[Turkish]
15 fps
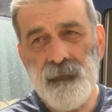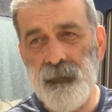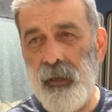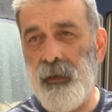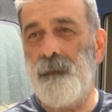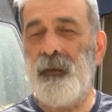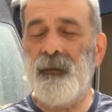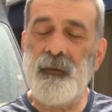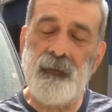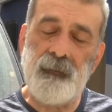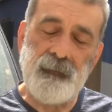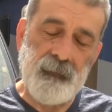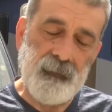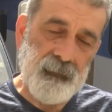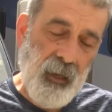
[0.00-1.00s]

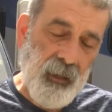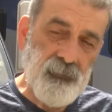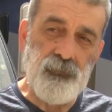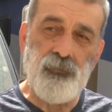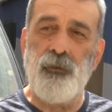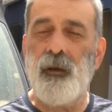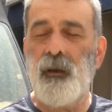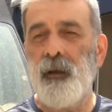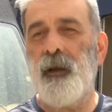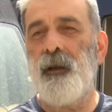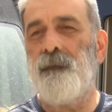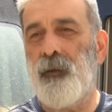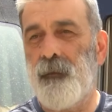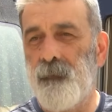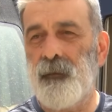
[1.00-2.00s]
denemekten sonra
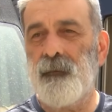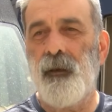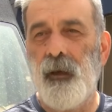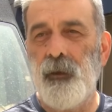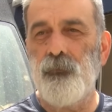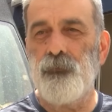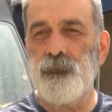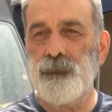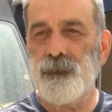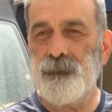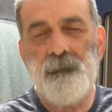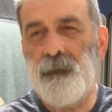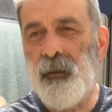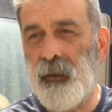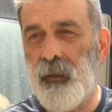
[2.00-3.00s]
karar vermek daha iyi olur.
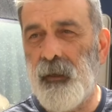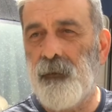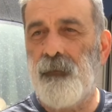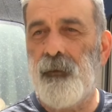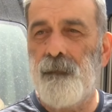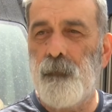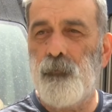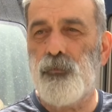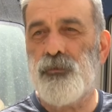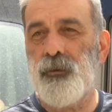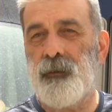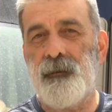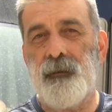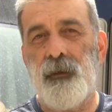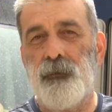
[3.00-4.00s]
Dedim ne gerek var eve
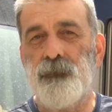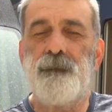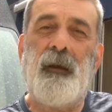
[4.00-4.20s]
boşa kira?